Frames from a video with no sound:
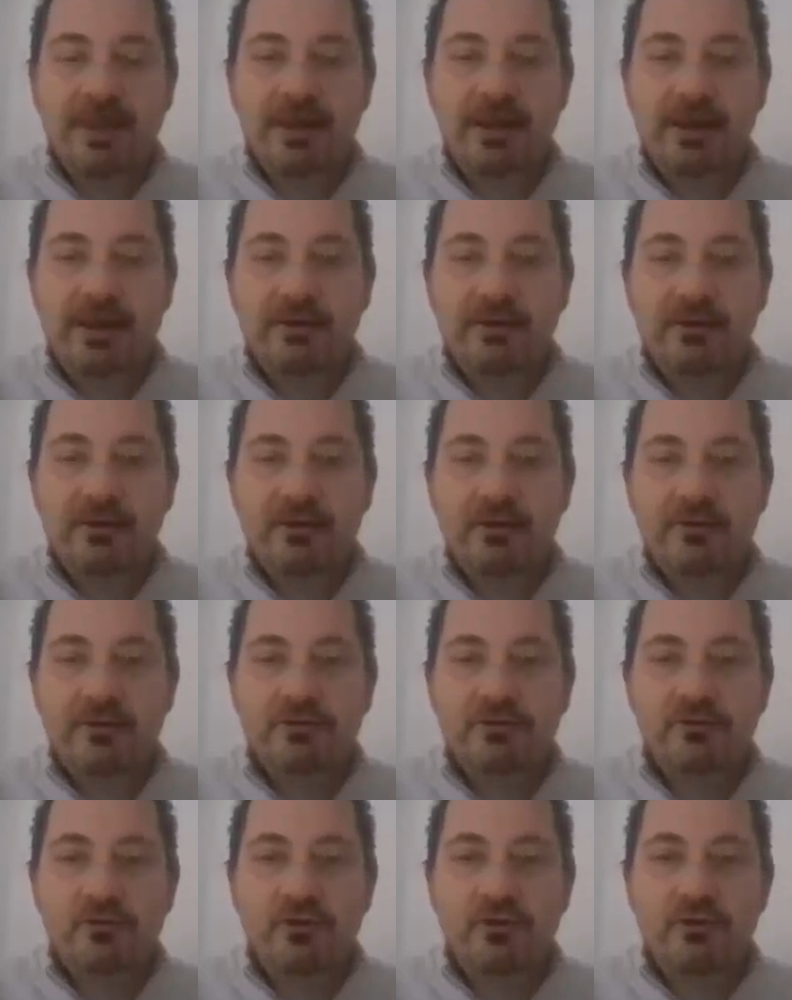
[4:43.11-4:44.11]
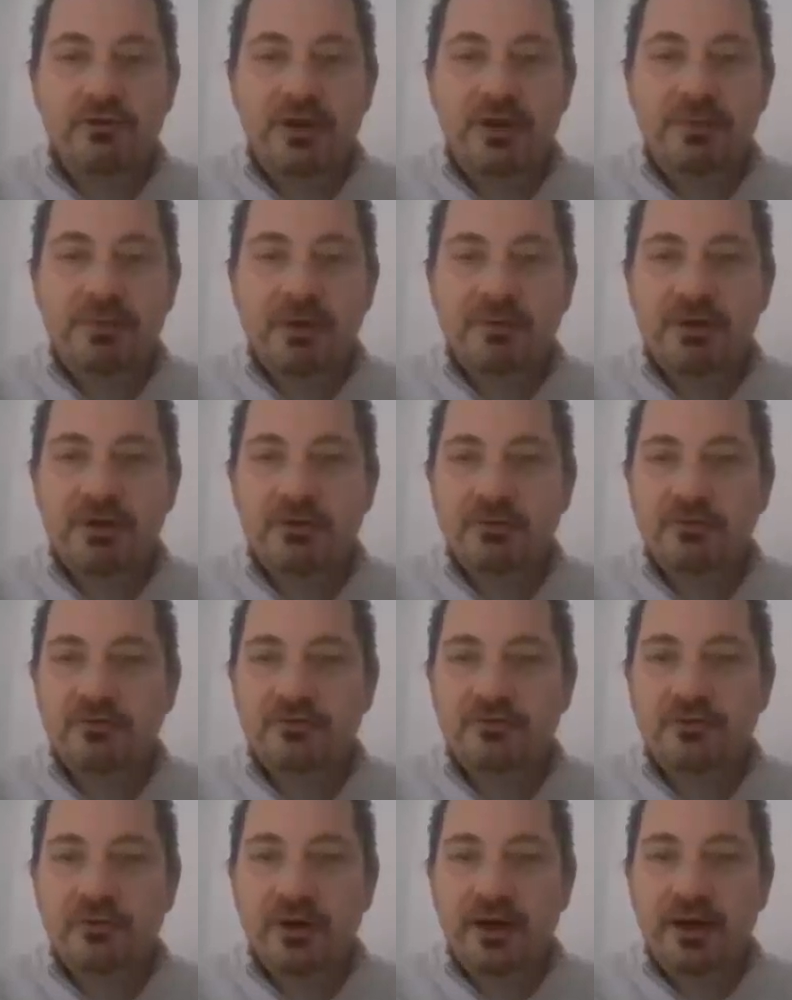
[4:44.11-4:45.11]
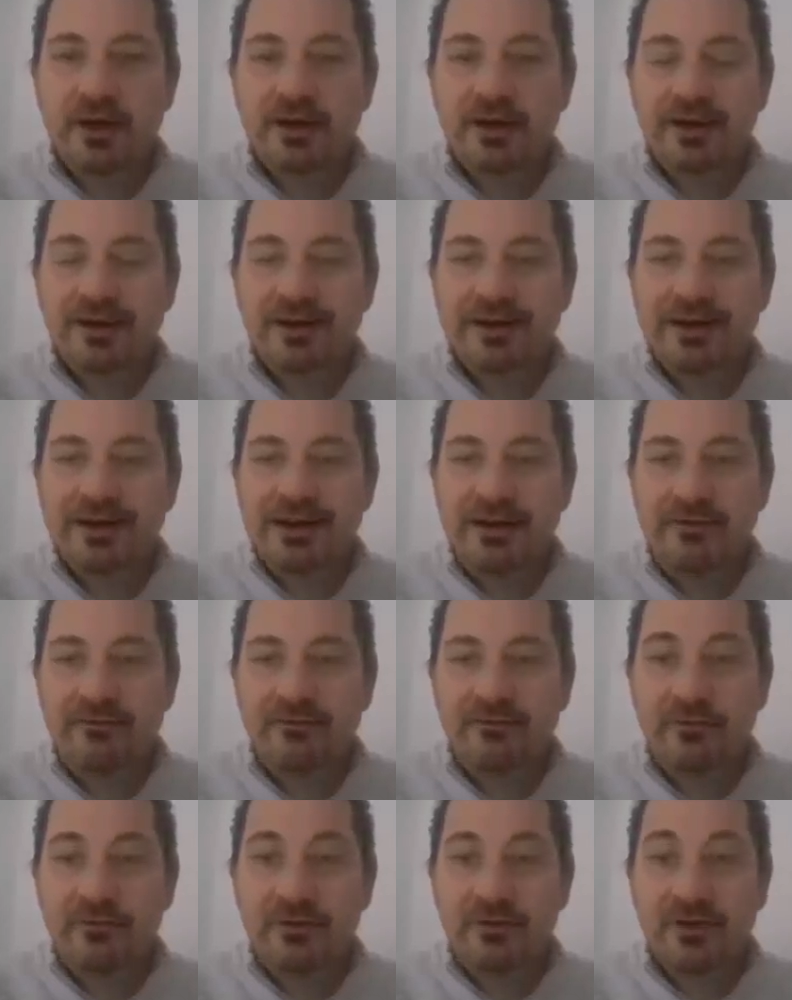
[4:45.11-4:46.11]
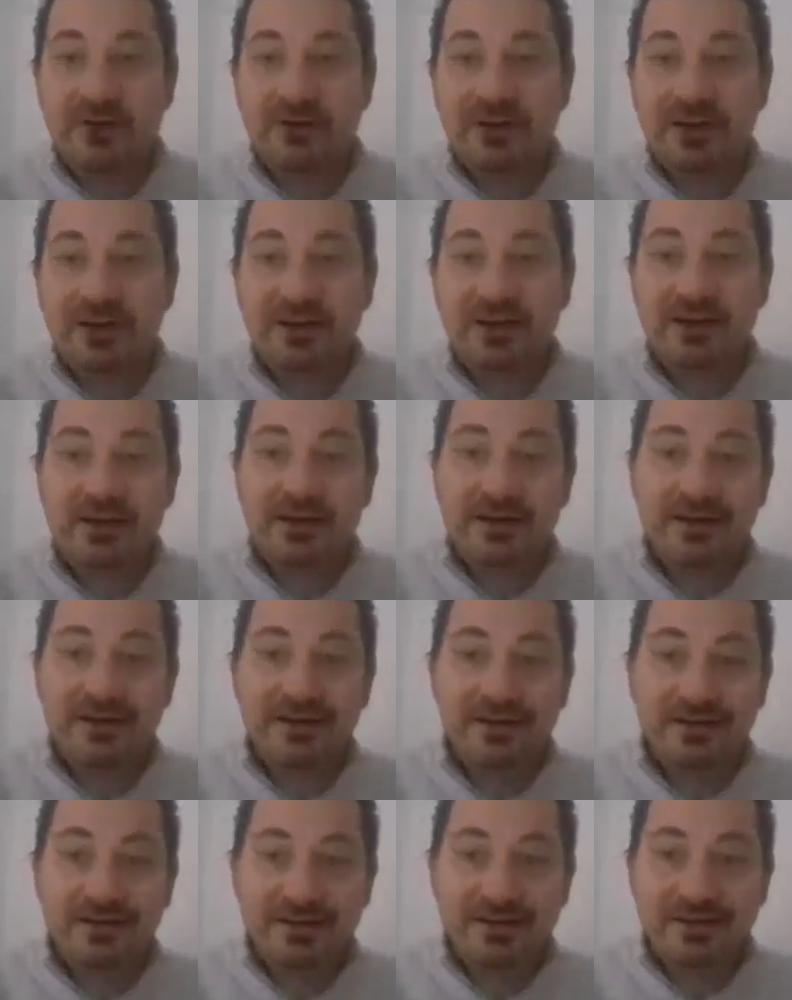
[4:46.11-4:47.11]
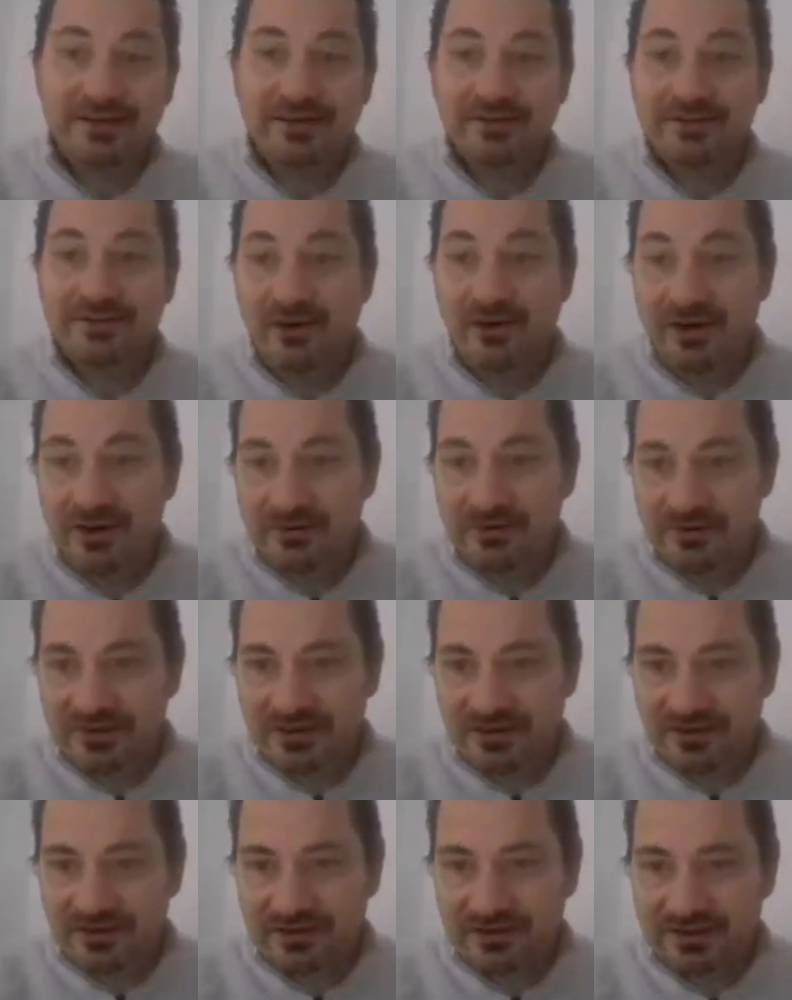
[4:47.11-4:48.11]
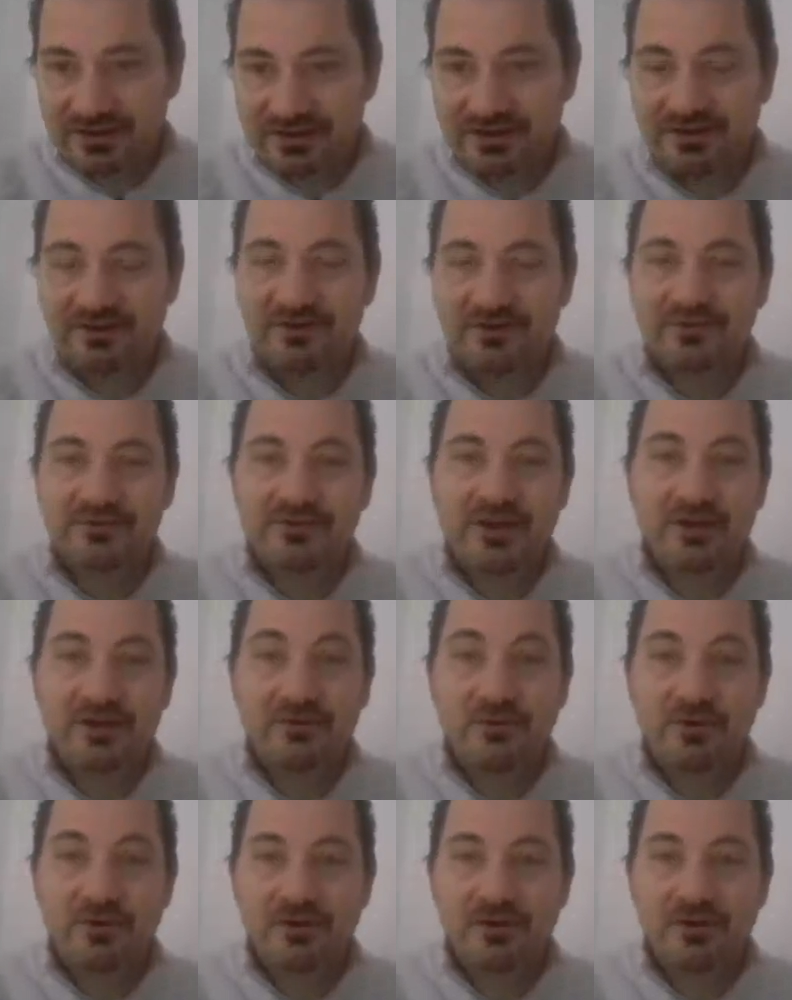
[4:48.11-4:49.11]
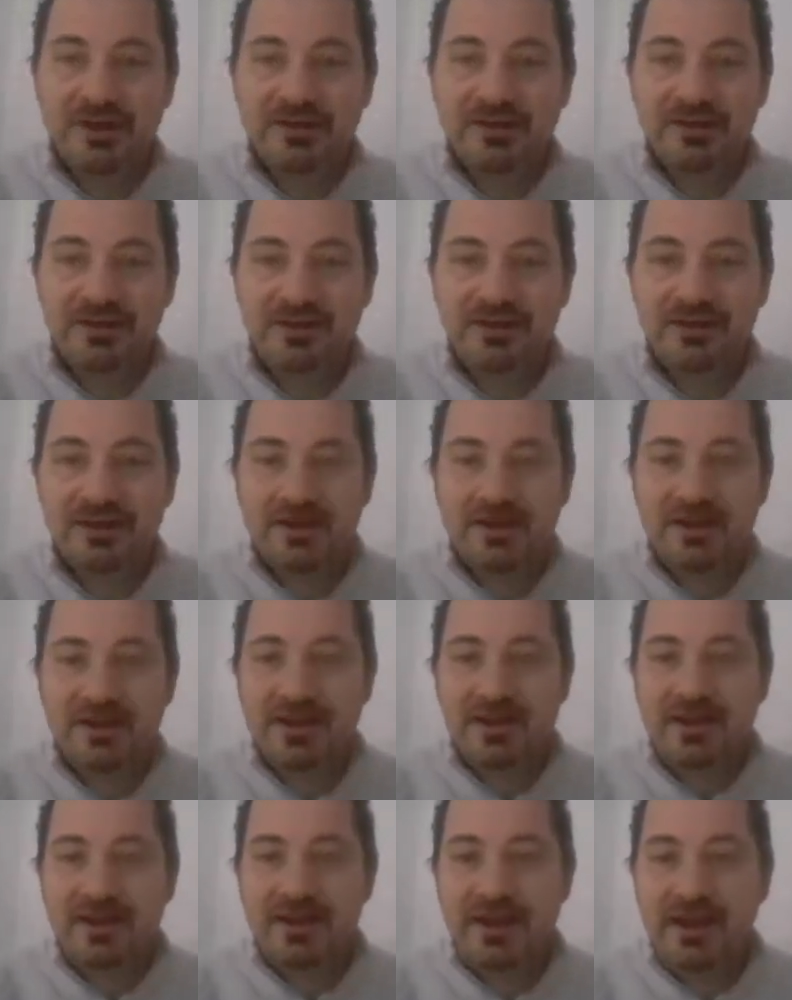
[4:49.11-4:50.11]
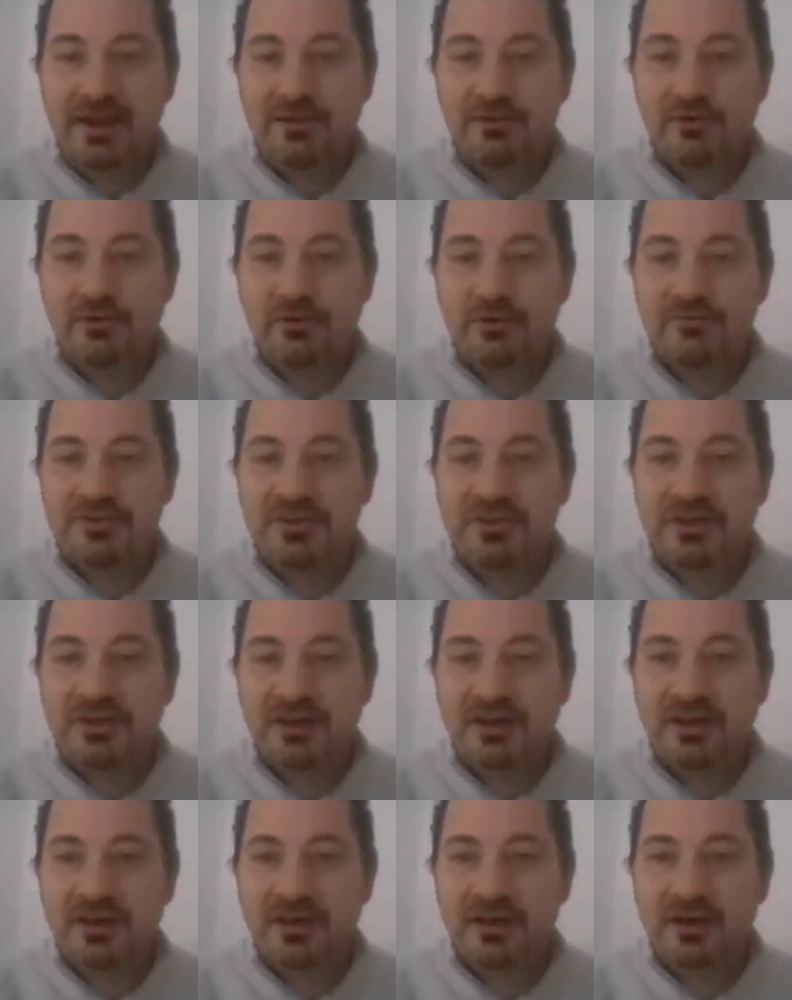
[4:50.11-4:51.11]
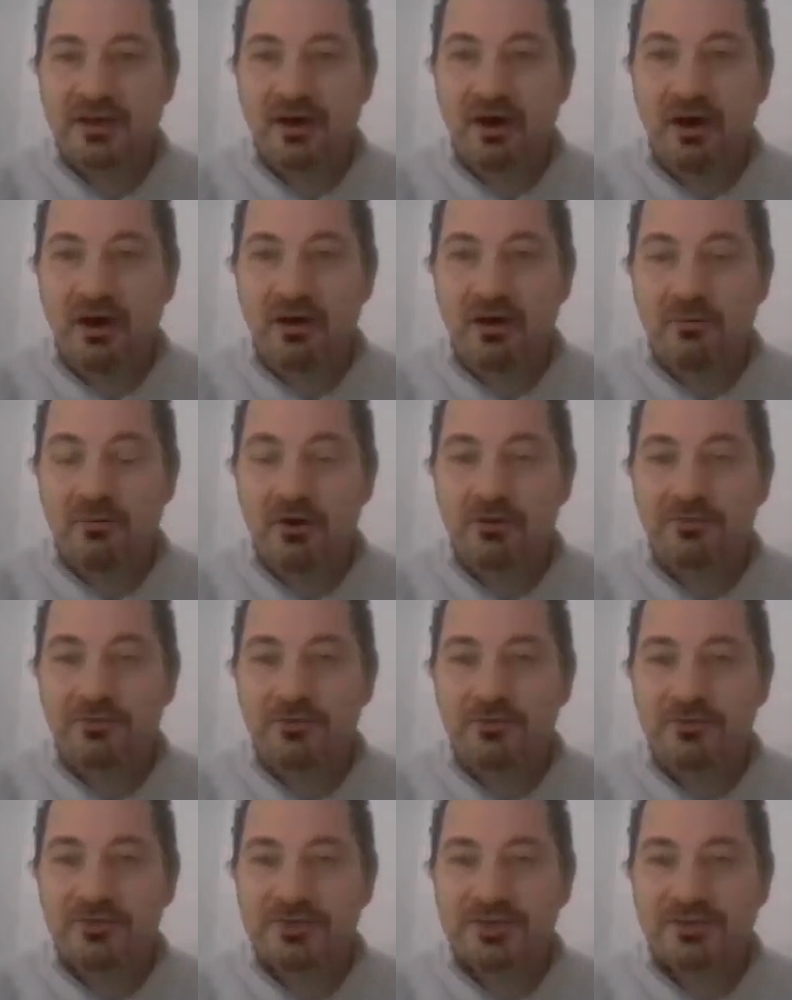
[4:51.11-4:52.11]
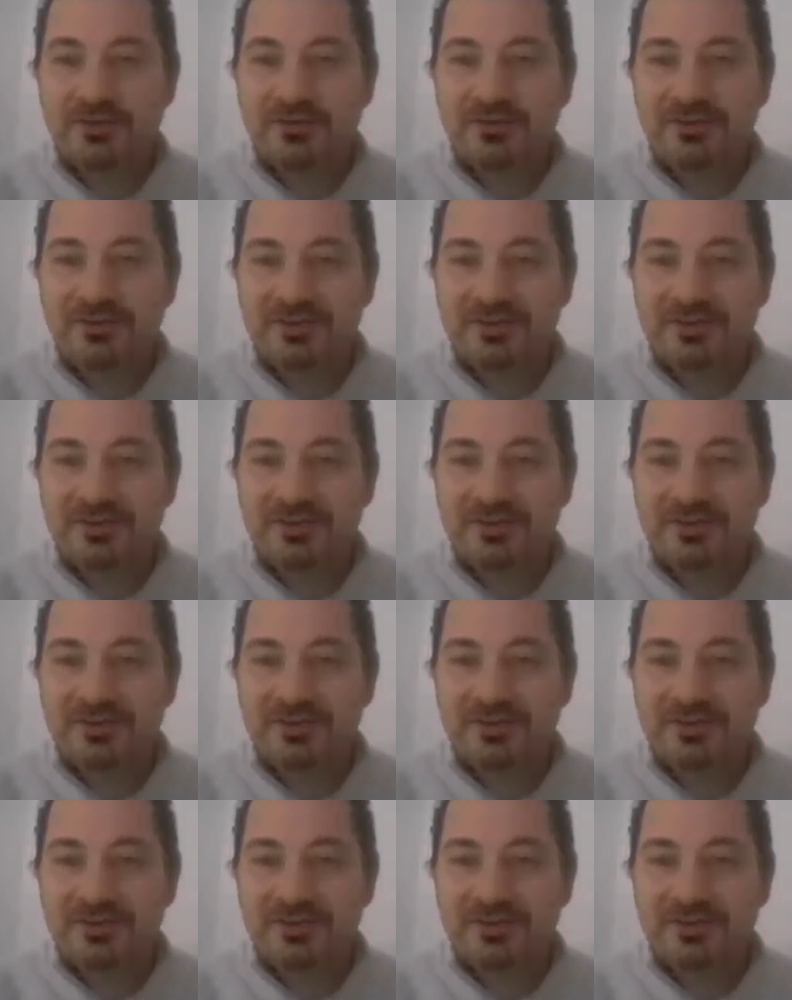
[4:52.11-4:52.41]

Et euh, du coup, lui, il permet de mesurer les flux d'entrée dans les deux sens d'un courant de batterie et de communiquer en mode bus.